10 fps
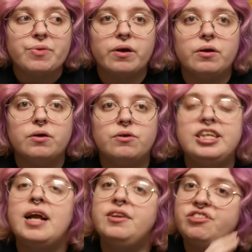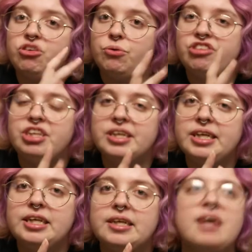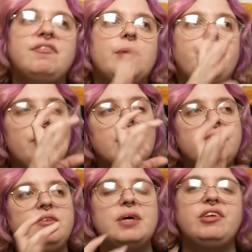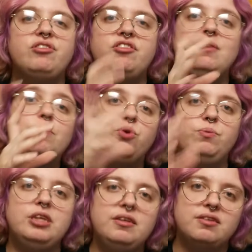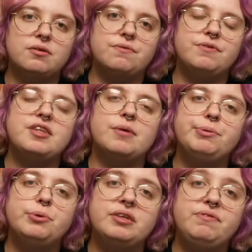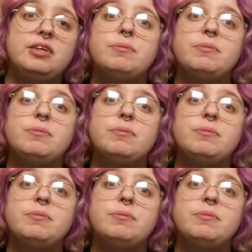il euh, y a le générique avec plein d'images type comics en fait un peu horrifique,